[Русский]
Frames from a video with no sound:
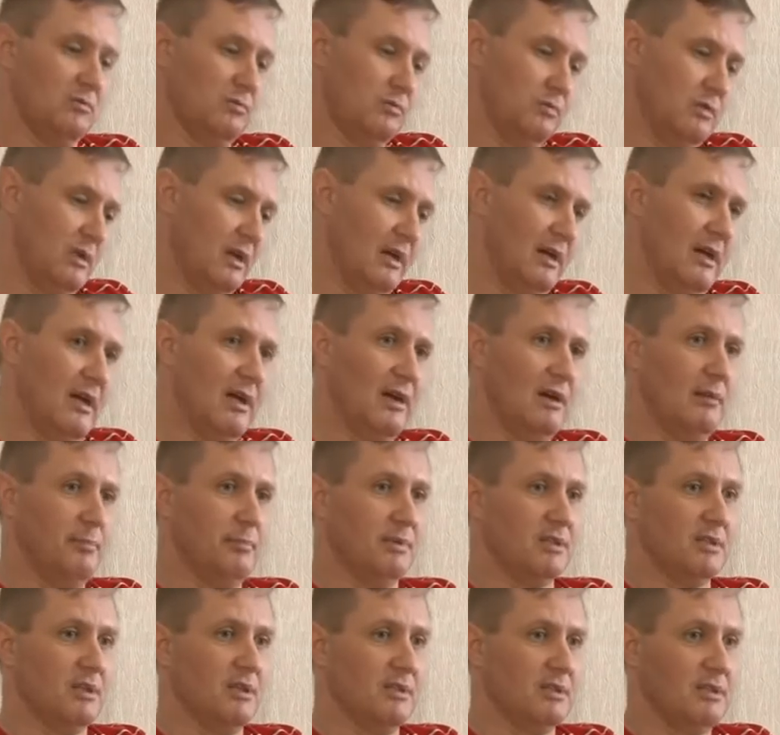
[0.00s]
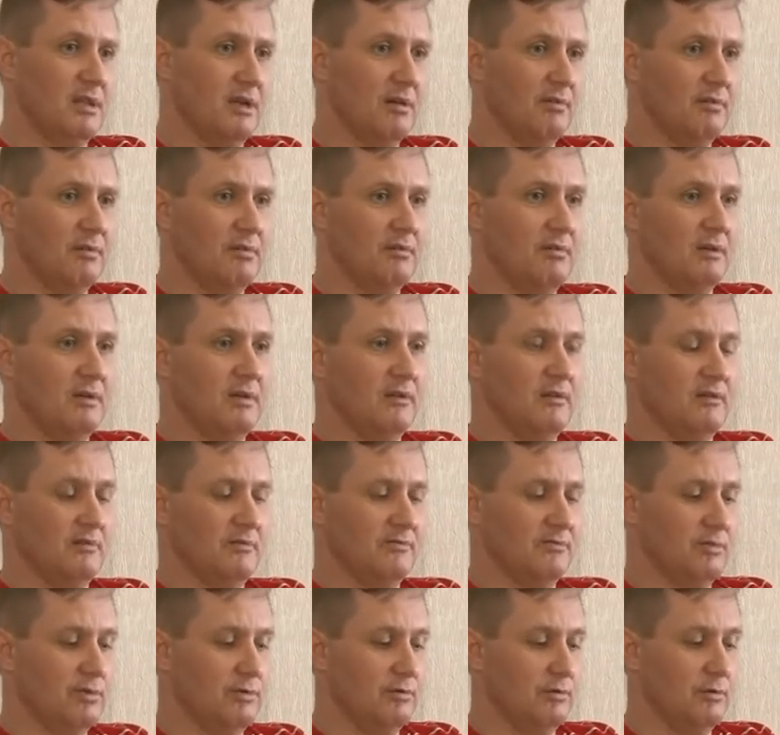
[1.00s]
Удаляли, подготавливали.
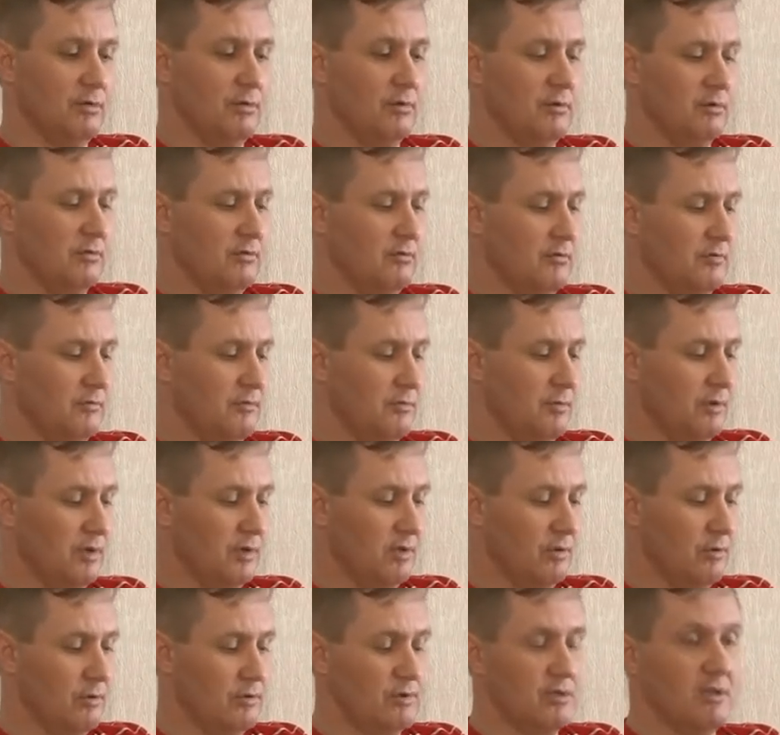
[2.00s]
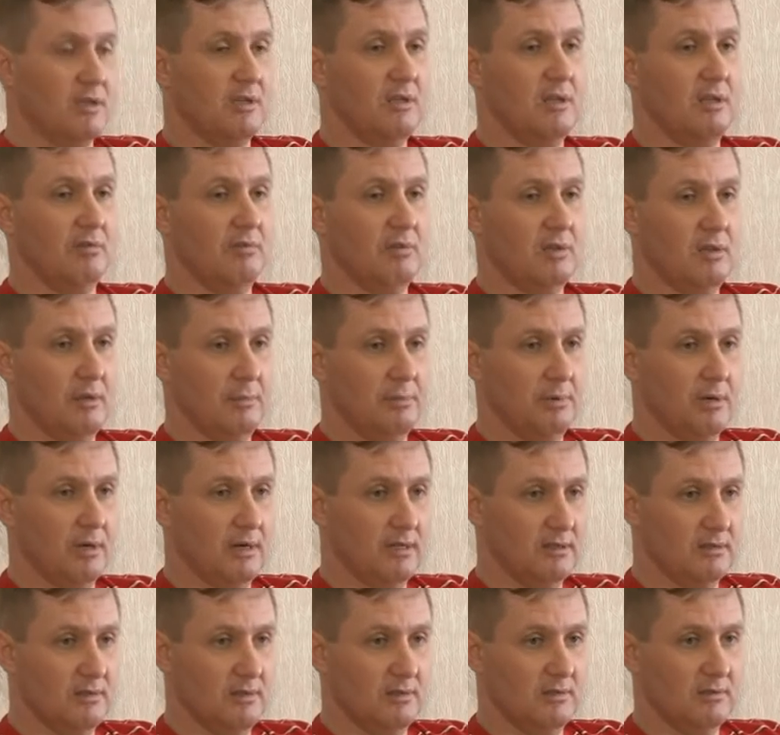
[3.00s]
Всего перенес я 9
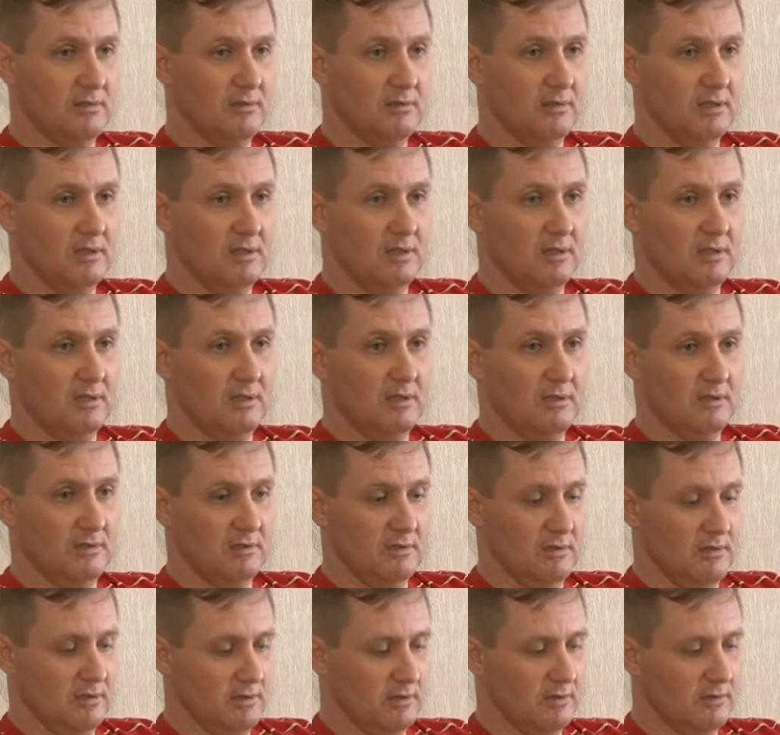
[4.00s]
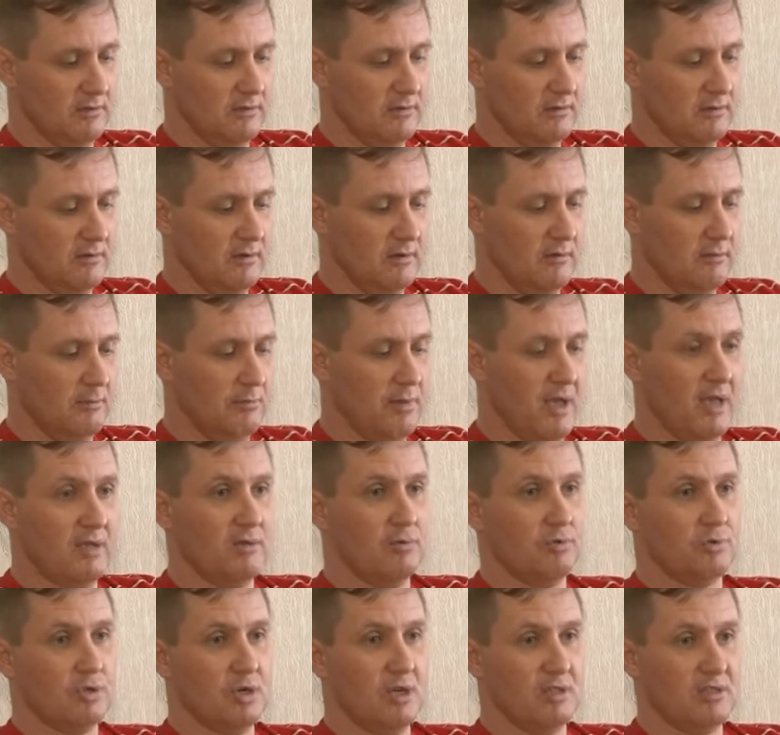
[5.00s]
операций, из них
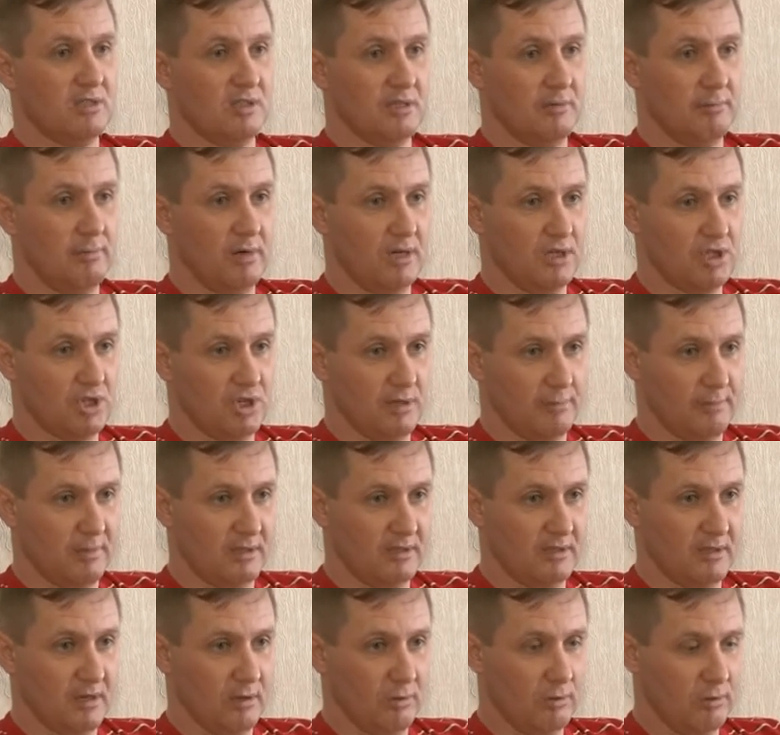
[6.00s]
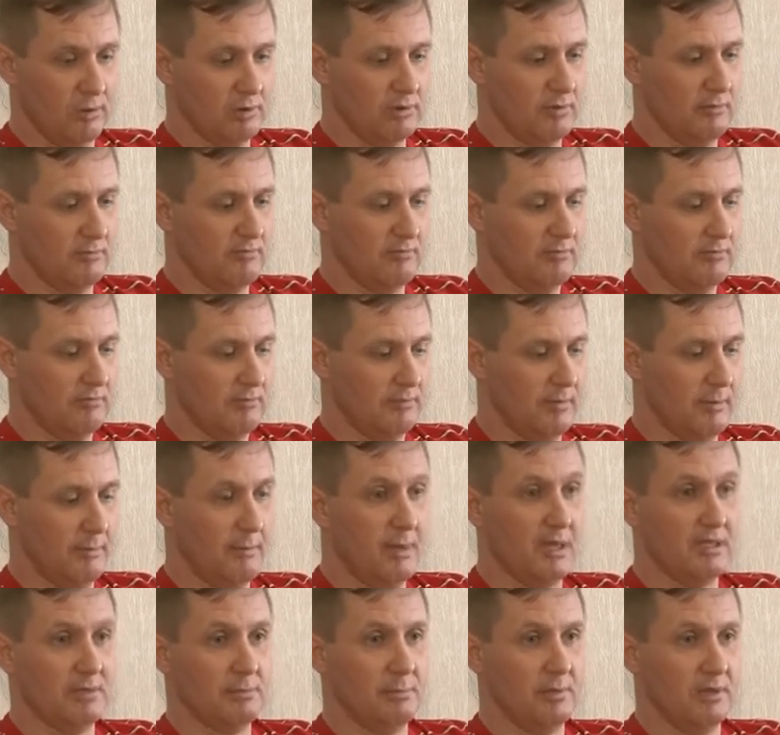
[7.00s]
5 ужасных больших под наркозом, по
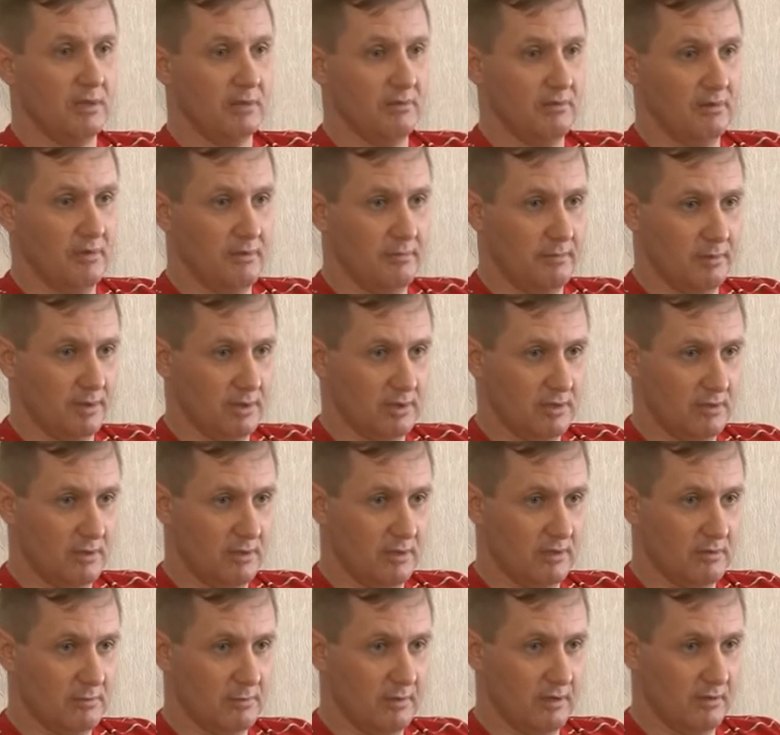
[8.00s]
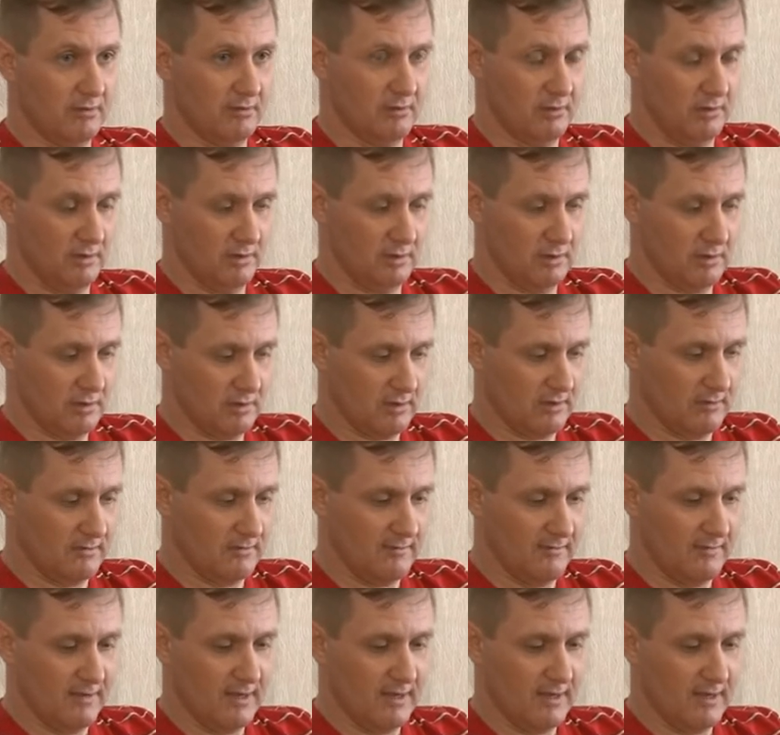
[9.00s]
5,5, по 4,5 часа.